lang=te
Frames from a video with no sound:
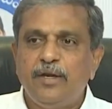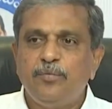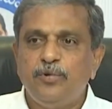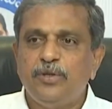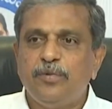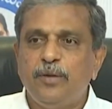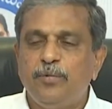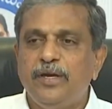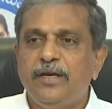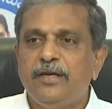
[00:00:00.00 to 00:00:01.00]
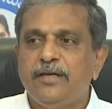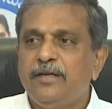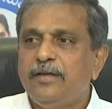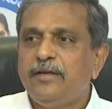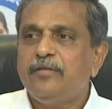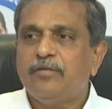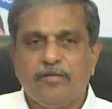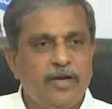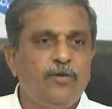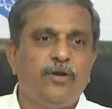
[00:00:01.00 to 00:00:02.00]
మెజారిటీ పూర్తి పడిపోయి
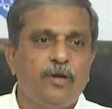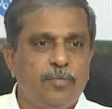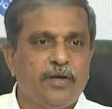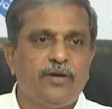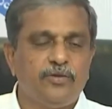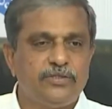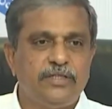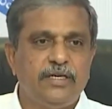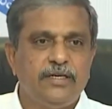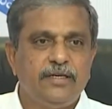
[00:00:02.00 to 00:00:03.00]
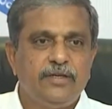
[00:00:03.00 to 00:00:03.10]
ఒకవేళ నా పక్కకు వస్తే